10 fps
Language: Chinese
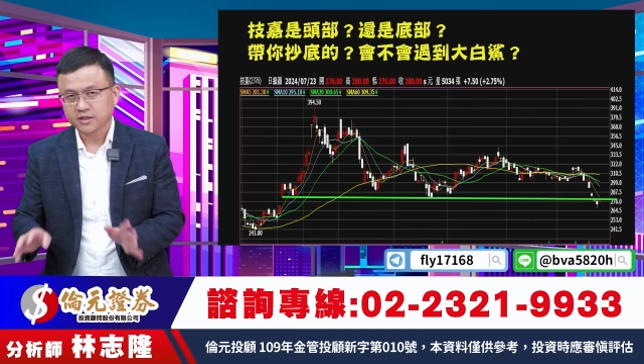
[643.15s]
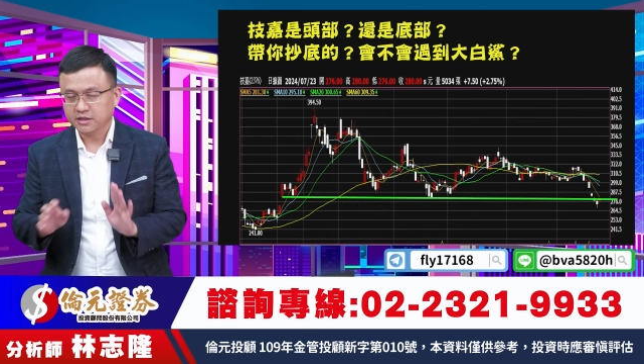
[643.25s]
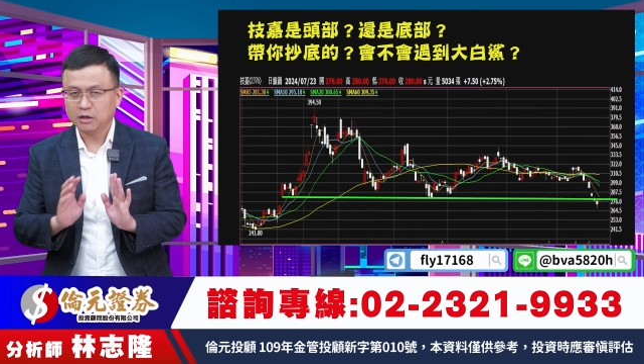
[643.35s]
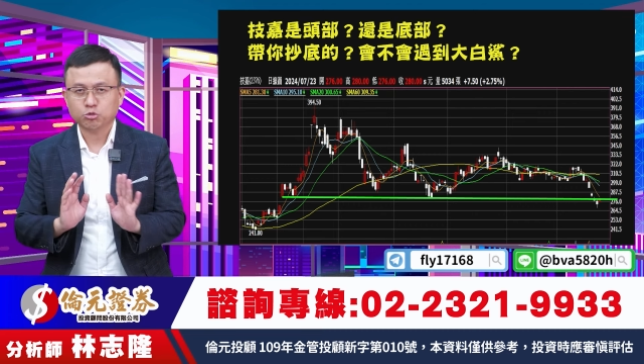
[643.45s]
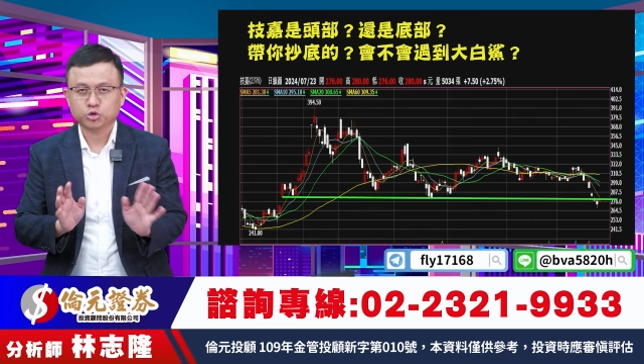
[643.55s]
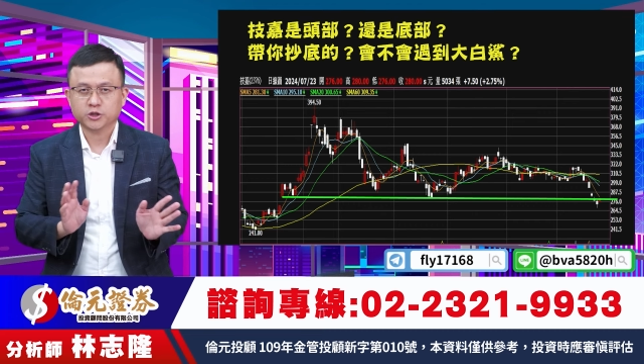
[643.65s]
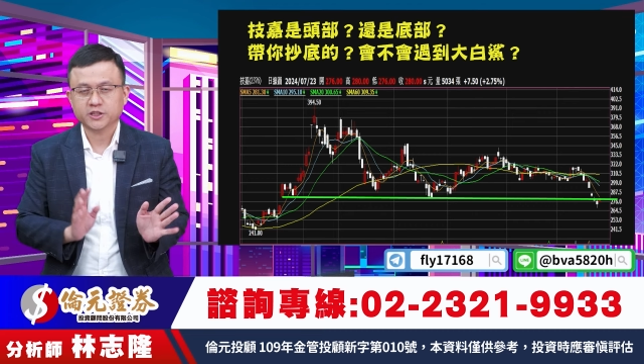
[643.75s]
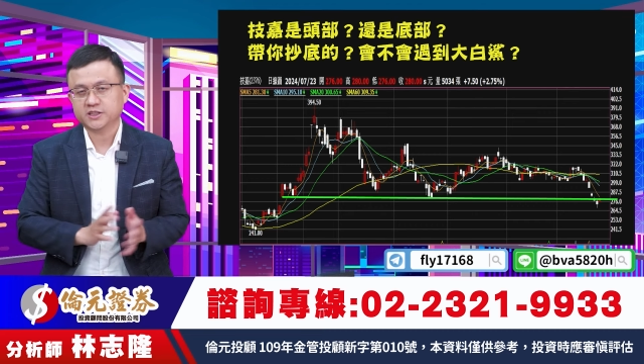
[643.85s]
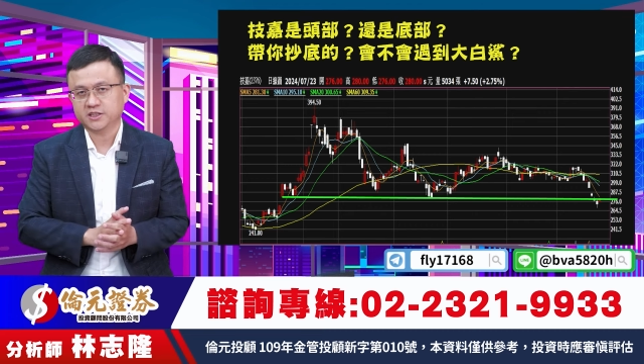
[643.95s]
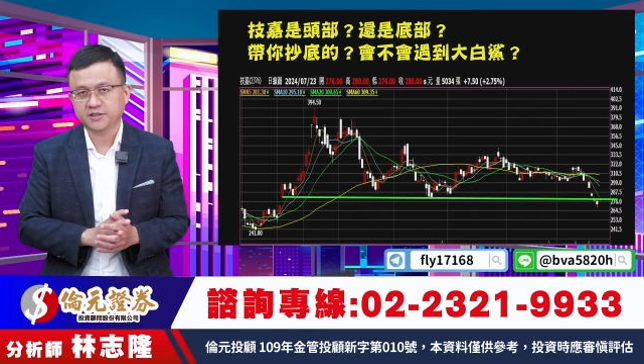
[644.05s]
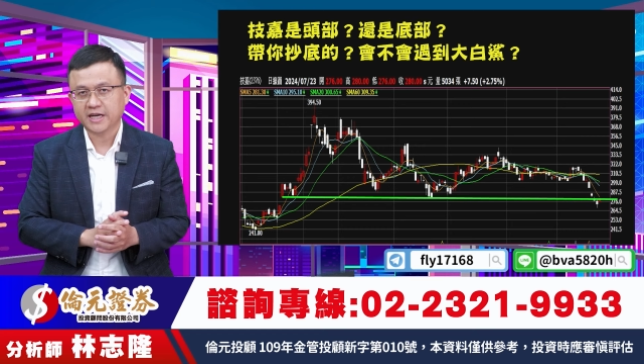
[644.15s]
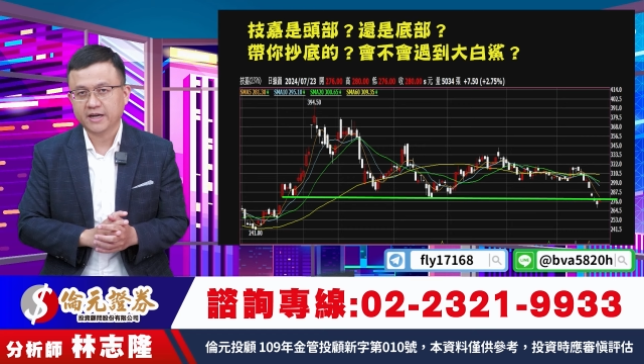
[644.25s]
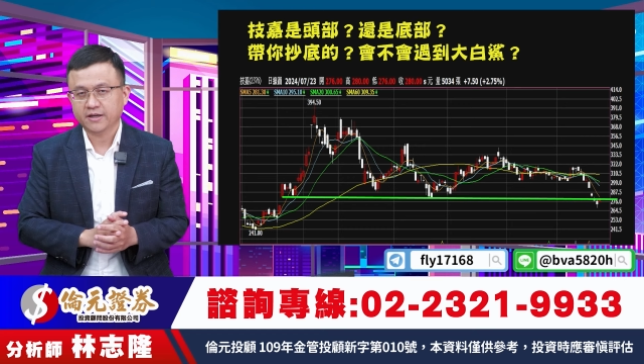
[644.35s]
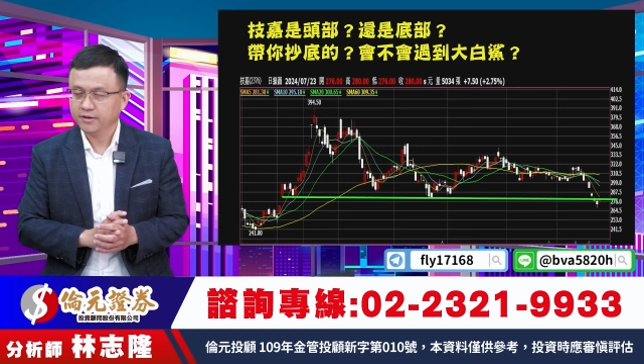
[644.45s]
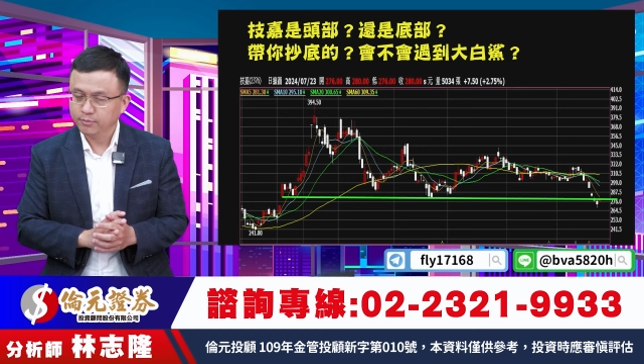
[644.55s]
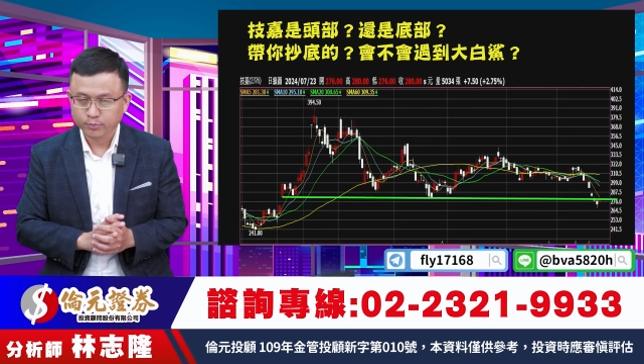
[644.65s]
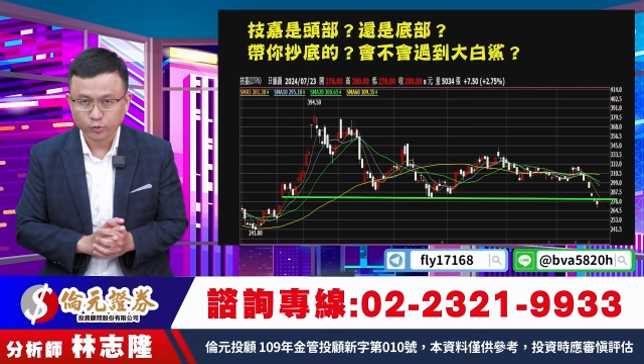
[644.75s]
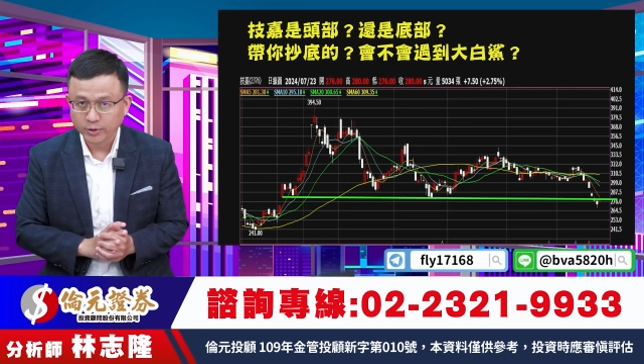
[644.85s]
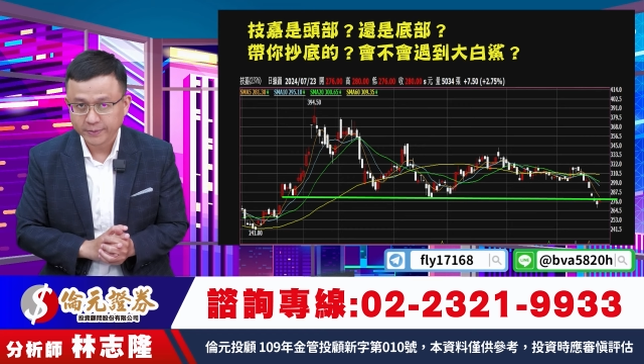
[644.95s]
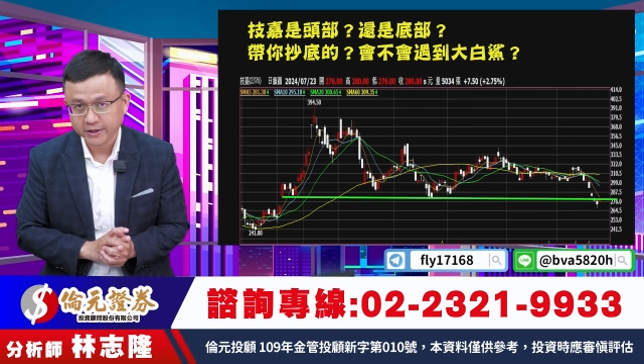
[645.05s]
那我觉得这形态不
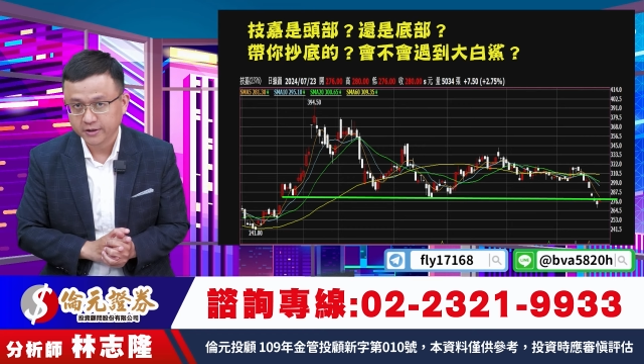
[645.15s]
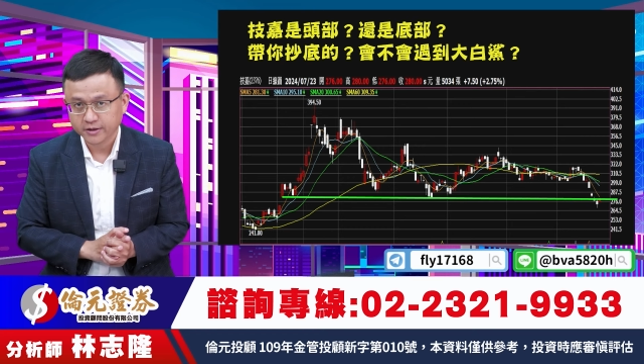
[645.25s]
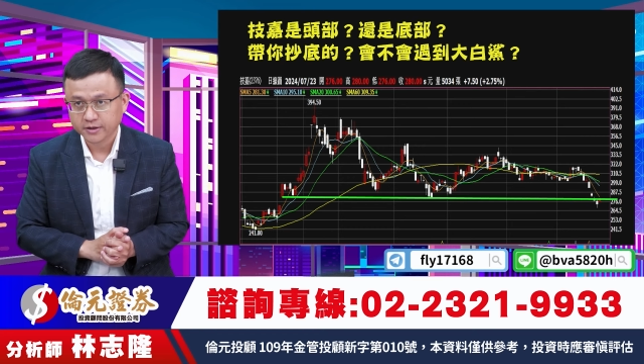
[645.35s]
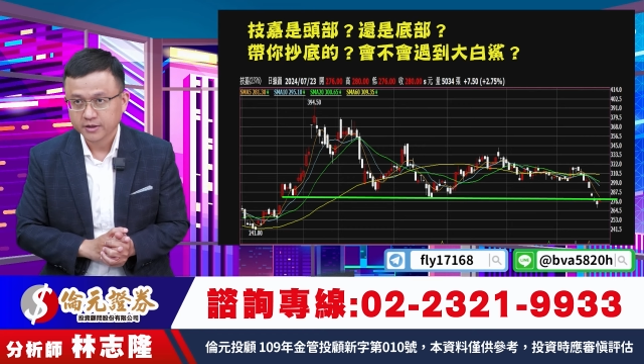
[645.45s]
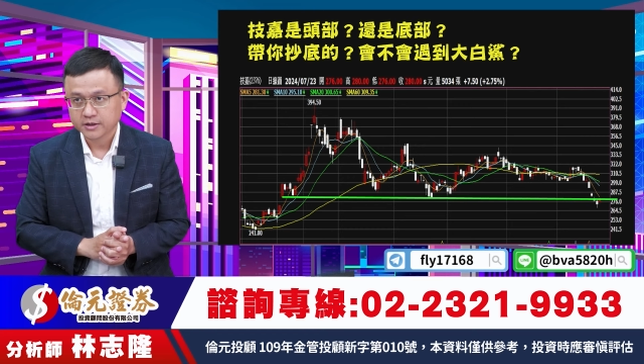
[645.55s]
会骗人，